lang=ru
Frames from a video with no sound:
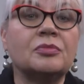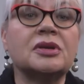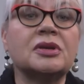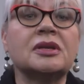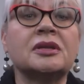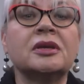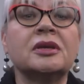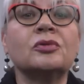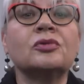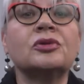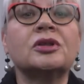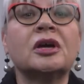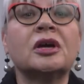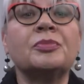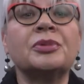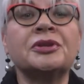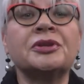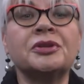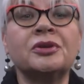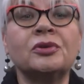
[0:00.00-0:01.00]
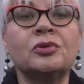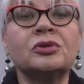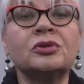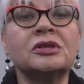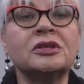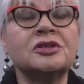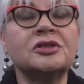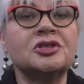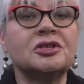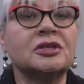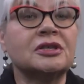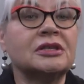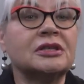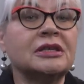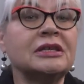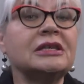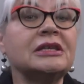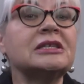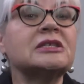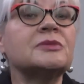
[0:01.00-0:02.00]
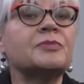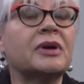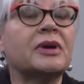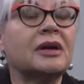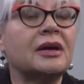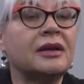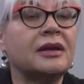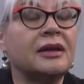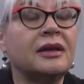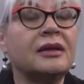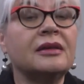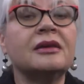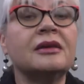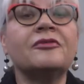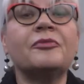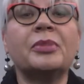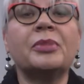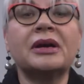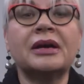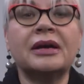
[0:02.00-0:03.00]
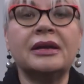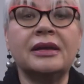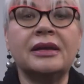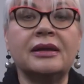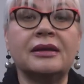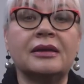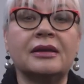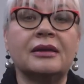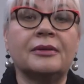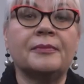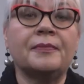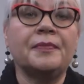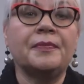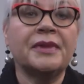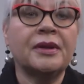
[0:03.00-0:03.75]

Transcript: передают определенные черты из поколения в поколение.